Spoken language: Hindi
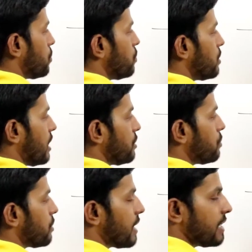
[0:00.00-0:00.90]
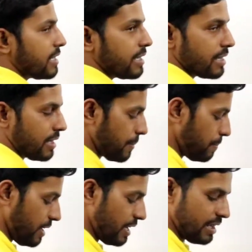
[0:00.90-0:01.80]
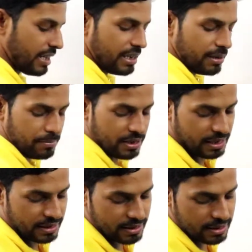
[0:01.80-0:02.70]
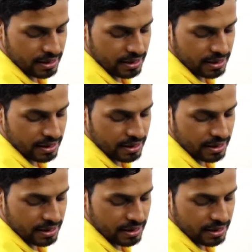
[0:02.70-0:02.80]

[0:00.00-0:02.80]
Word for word: टू डायोड रहेंगे एक पी एन एंड पी एन